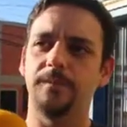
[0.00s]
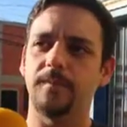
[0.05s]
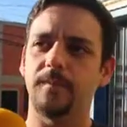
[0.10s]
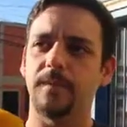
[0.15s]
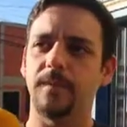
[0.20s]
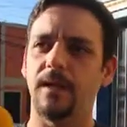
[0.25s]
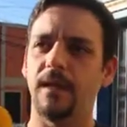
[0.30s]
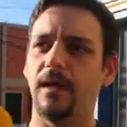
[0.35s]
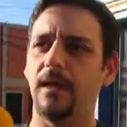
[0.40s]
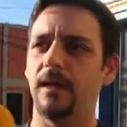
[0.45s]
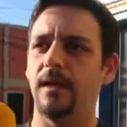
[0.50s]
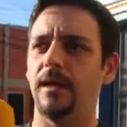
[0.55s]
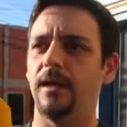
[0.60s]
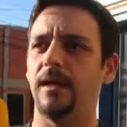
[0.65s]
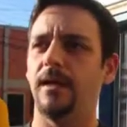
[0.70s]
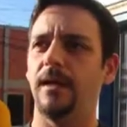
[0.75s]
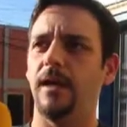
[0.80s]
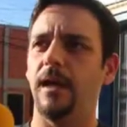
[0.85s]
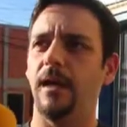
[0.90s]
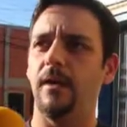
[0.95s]
é, é, por que
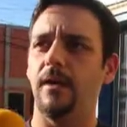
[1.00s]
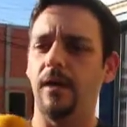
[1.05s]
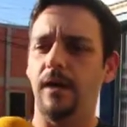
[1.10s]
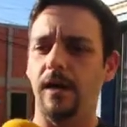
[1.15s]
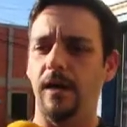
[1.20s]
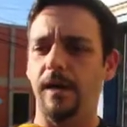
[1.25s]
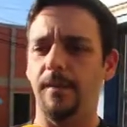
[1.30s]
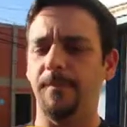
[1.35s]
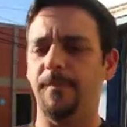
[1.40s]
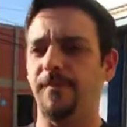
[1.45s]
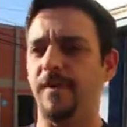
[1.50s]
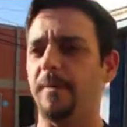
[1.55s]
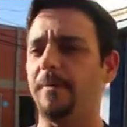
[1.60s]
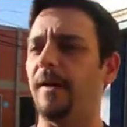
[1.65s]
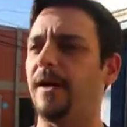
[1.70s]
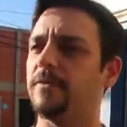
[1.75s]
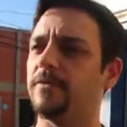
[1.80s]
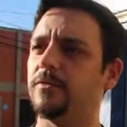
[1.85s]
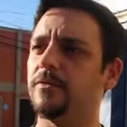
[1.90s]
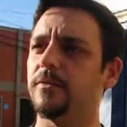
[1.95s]
não? É, né? é, faz
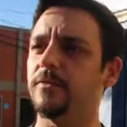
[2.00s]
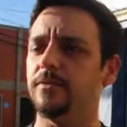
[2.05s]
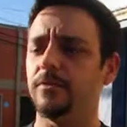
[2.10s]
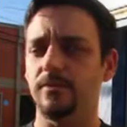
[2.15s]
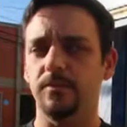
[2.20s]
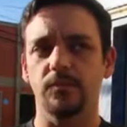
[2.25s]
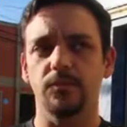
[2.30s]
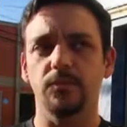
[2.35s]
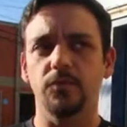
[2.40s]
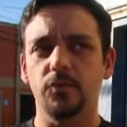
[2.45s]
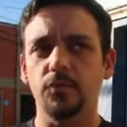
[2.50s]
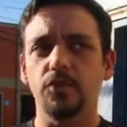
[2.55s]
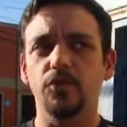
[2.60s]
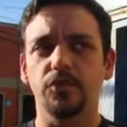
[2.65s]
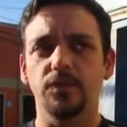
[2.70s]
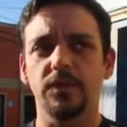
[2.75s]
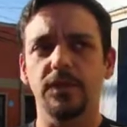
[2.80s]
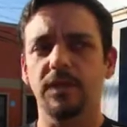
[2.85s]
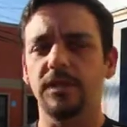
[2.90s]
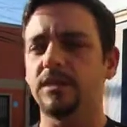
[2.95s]
parte do, do
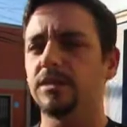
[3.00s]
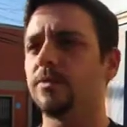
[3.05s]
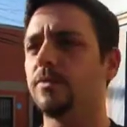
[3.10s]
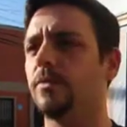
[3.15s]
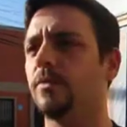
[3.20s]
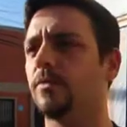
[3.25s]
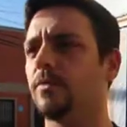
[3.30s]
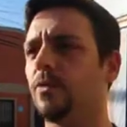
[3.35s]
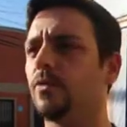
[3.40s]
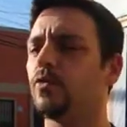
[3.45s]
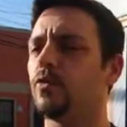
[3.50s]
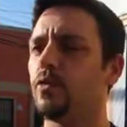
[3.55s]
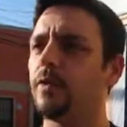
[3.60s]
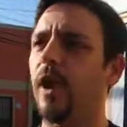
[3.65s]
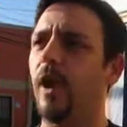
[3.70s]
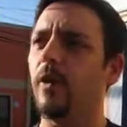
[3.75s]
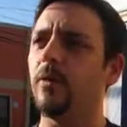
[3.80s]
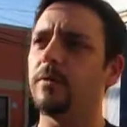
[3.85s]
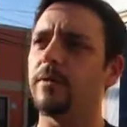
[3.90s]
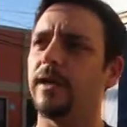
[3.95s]
turismo
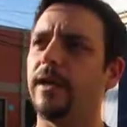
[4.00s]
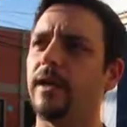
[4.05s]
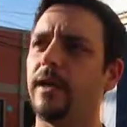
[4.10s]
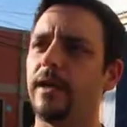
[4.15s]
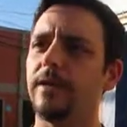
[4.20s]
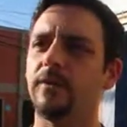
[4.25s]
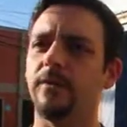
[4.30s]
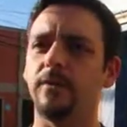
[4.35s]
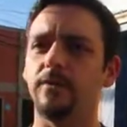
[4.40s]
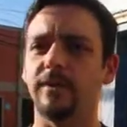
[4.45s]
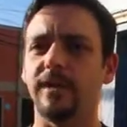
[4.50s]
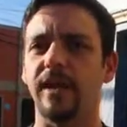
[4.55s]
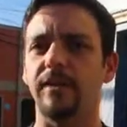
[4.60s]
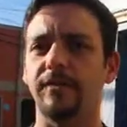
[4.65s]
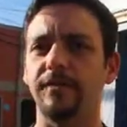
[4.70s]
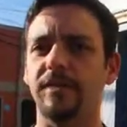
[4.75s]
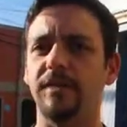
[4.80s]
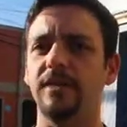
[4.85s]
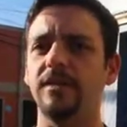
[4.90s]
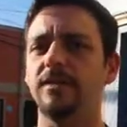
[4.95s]
cultural, né? Com o certeza.
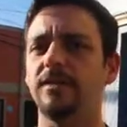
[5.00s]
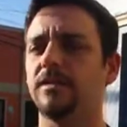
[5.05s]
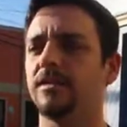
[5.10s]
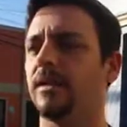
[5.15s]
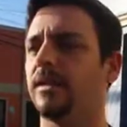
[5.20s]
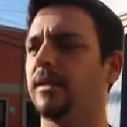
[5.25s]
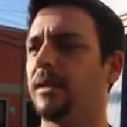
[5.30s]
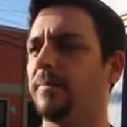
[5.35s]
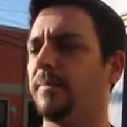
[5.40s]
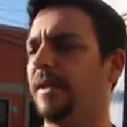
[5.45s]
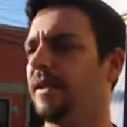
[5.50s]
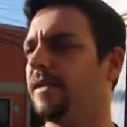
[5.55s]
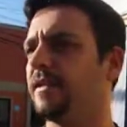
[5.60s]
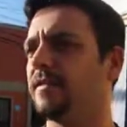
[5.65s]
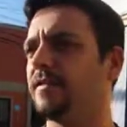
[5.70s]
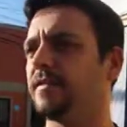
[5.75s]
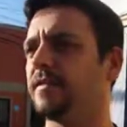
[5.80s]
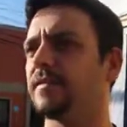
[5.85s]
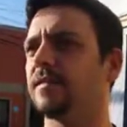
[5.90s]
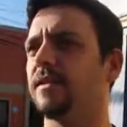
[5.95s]
grafite, né? Tem
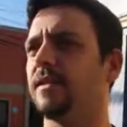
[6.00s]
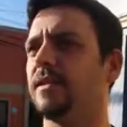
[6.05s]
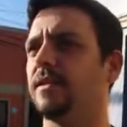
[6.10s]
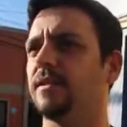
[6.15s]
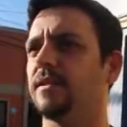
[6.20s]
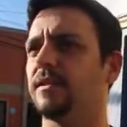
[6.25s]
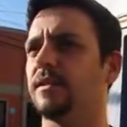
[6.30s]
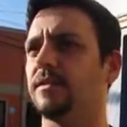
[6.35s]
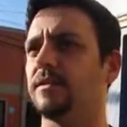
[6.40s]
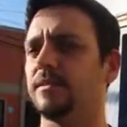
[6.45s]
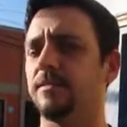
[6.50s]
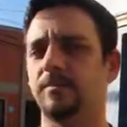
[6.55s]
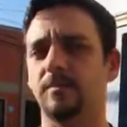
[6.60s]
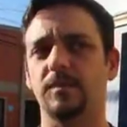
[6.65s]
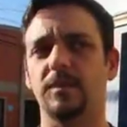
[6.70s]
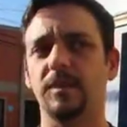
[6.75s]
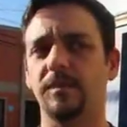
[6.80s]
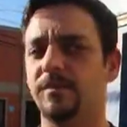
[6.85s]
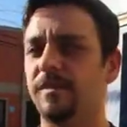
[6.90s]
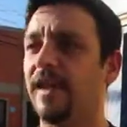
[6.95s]
países que, que
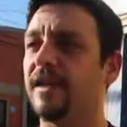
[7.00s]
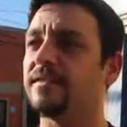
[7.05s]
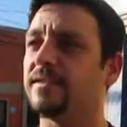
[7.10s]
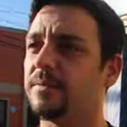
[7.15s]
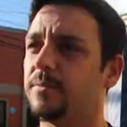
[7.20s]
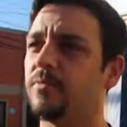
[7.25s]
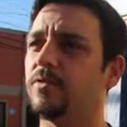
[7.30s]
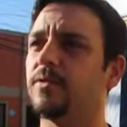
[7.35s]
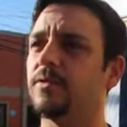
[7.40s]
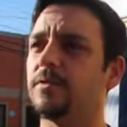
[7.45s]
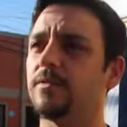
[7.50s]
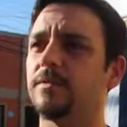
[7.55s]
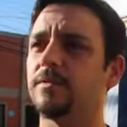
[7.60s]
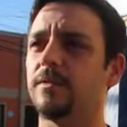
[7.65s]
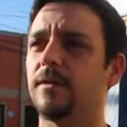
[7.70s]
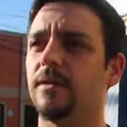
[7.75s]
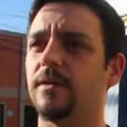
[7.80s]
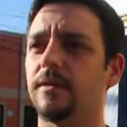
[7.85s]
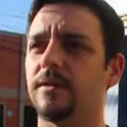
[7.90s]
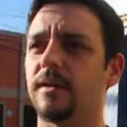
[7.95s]
investe muito
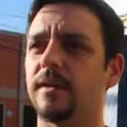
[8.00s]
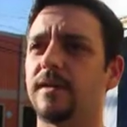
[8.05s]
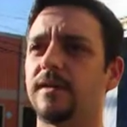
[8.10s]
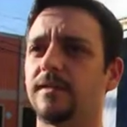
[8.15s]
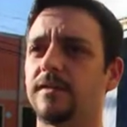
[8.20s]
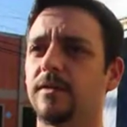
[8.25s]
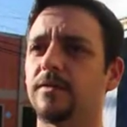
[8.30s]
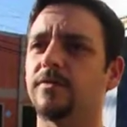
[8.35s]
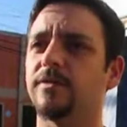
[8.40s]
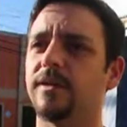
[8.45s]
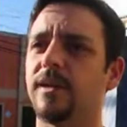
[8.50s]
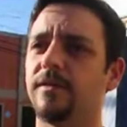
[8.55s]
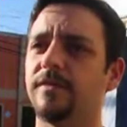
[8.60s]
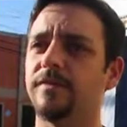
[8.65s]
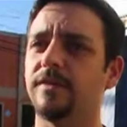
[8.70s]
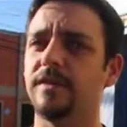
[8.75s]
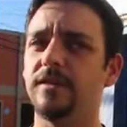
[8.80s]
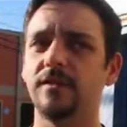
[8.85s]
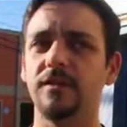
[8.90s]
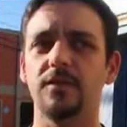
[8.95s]
no, na questão do
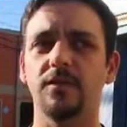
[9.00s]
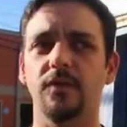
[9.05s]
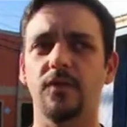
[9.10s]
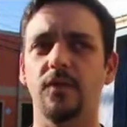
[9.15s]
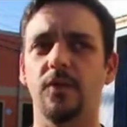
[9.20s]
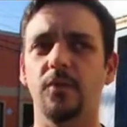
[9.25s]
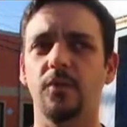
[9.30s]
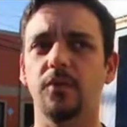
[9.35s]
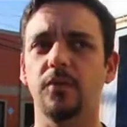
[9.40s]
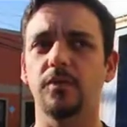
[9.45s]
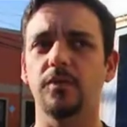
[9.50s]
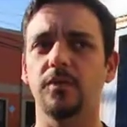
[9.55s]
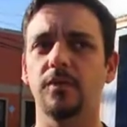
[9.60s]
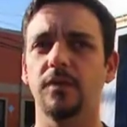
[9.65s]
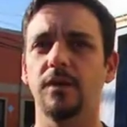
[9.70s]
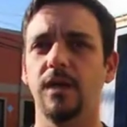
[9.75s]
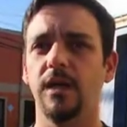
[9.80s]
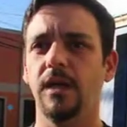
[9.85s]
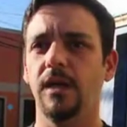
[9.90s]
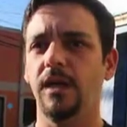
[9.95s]
grafite. Novo
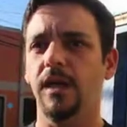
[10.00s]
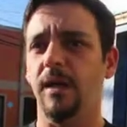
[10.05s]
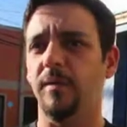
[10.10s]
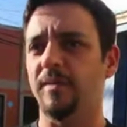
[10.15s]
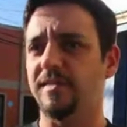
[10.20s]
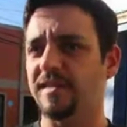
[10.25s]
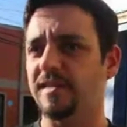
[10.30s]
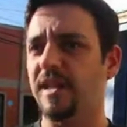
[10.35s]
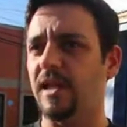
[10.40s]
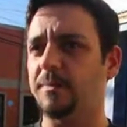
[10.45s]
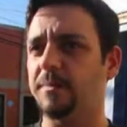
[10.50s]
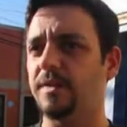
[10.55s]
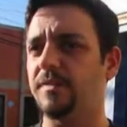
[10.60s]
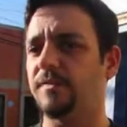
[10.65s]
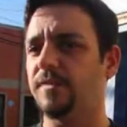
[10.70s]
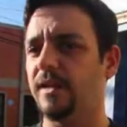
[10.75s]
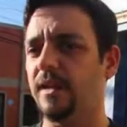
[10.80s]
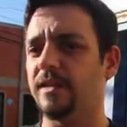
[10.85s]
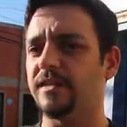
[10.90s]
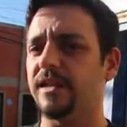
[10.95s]
Hamburgo é uma cidade
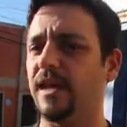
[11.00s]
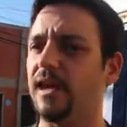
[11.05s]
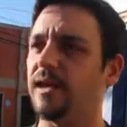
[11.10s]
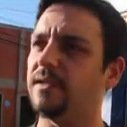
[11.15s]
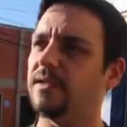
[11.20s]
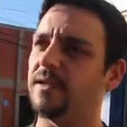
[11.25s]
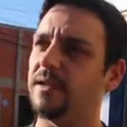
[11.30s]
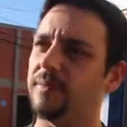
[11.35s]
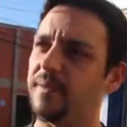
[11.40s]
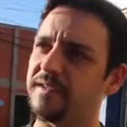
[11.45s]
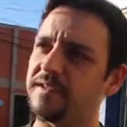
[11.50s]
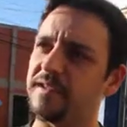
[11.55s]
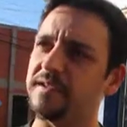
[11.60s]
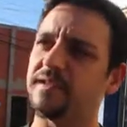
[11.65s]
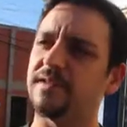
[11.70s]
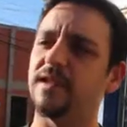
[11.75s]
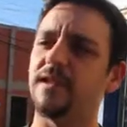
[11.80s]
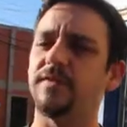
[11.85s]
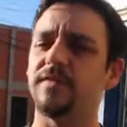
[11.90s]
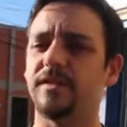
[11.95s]
privilegiada, tem
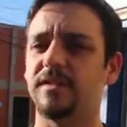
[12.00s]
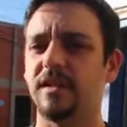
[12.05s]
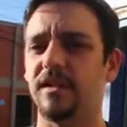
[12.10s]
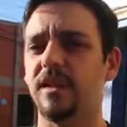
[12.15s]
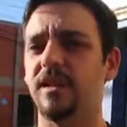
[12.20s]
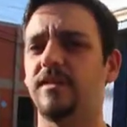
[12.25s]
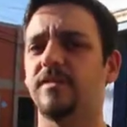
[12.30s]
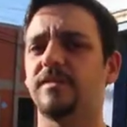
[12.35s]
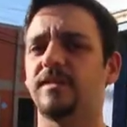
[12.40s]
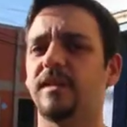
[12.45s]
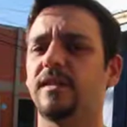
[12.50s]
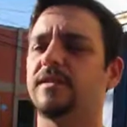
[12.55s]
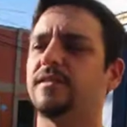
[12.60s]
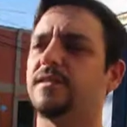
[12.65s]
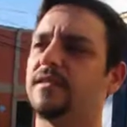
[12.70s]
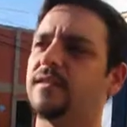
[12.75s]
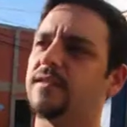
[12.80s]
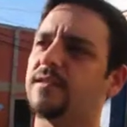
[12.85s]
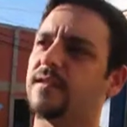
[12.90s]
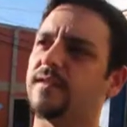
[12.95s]
bastante grafiteiros,
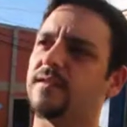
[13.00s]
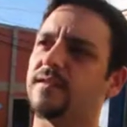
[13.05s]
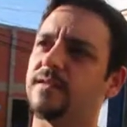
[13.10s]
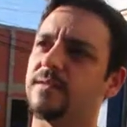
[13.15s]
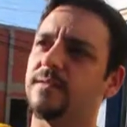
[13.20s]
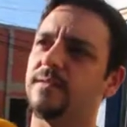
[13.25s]
artistas.